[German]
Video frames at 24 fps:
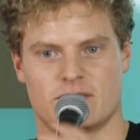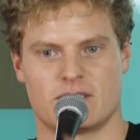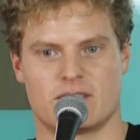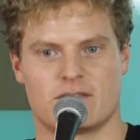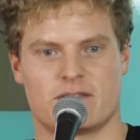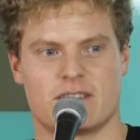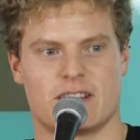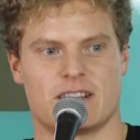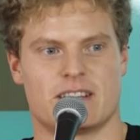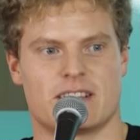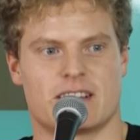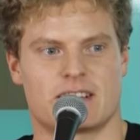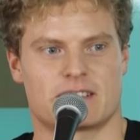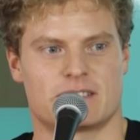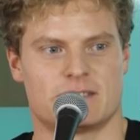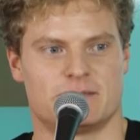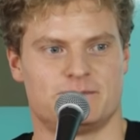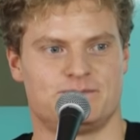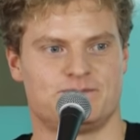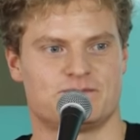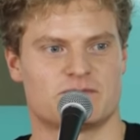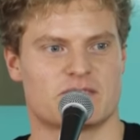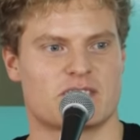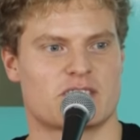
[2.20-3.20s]
vielen Dank.
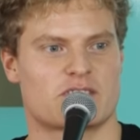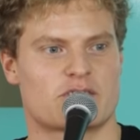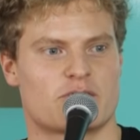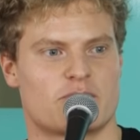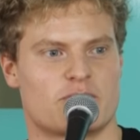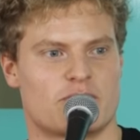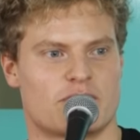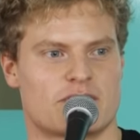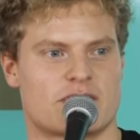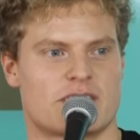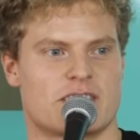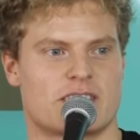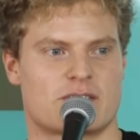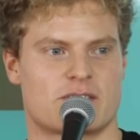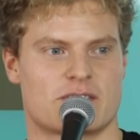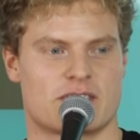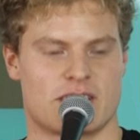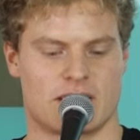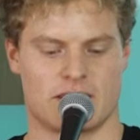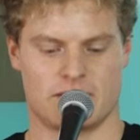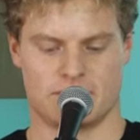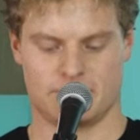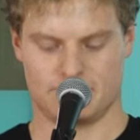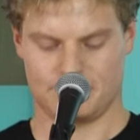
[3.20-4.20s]
Schön, heute hier zu
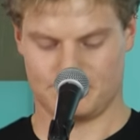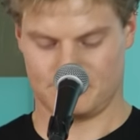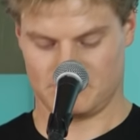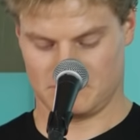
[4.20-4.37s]
sein.